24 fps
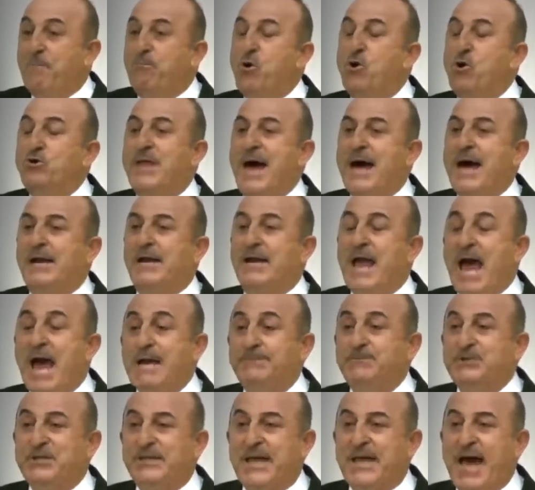bunların
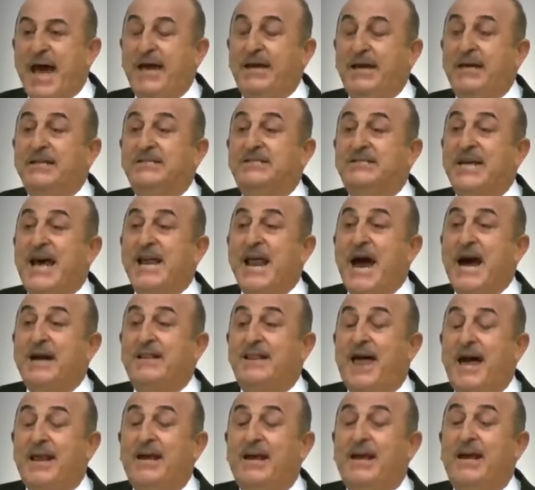hepsi de insan
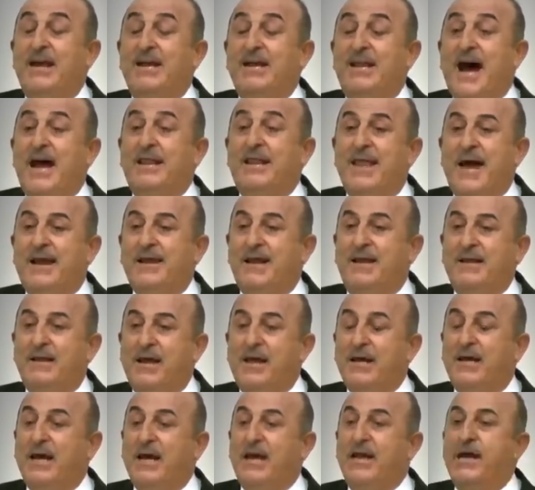hakları
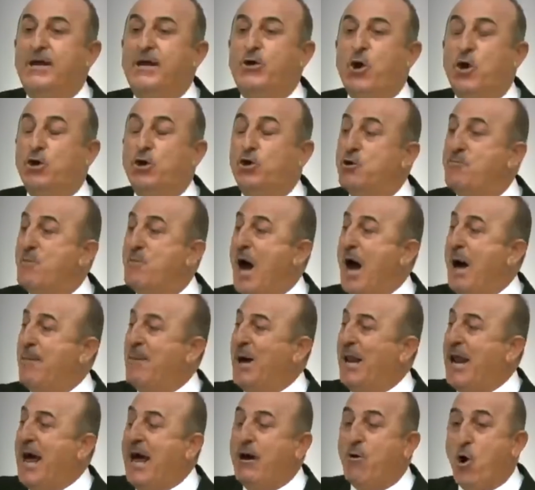ihlalleriyle ilgili kötü
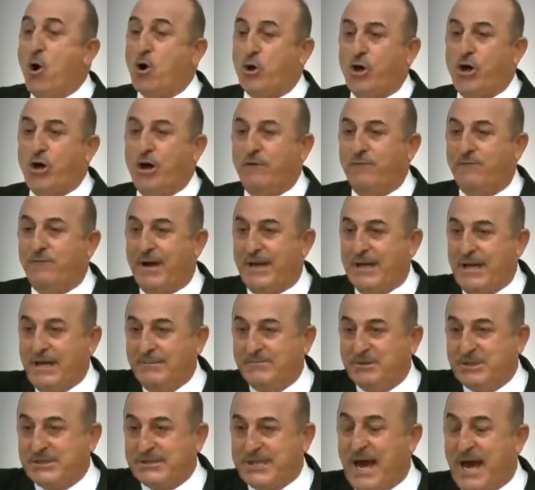muamele okuyun
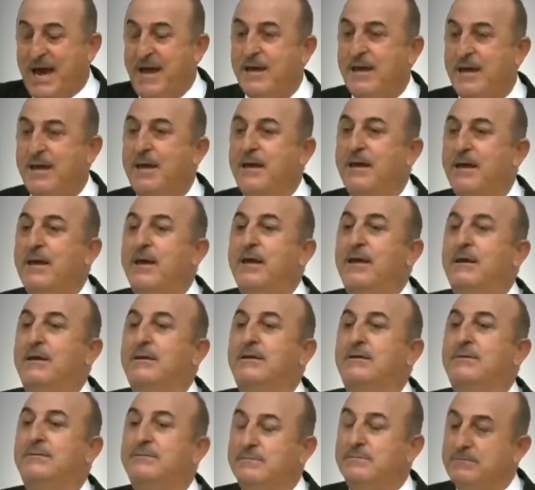vereyim size.
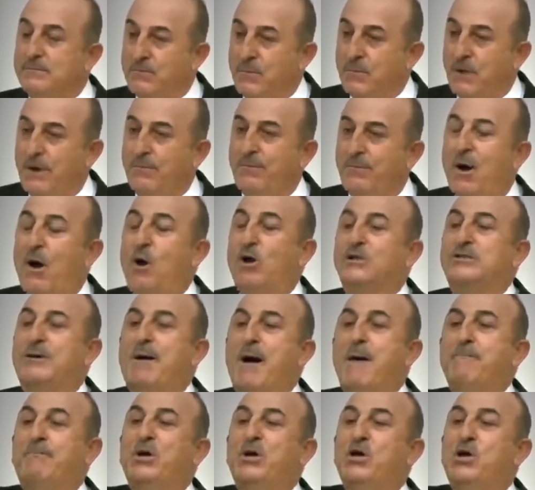O
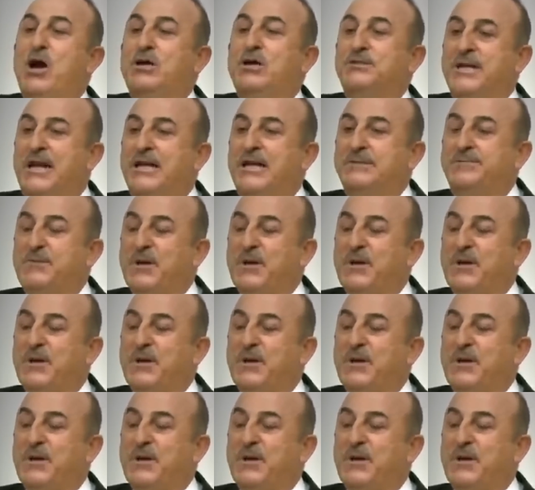zaman biliyorsanız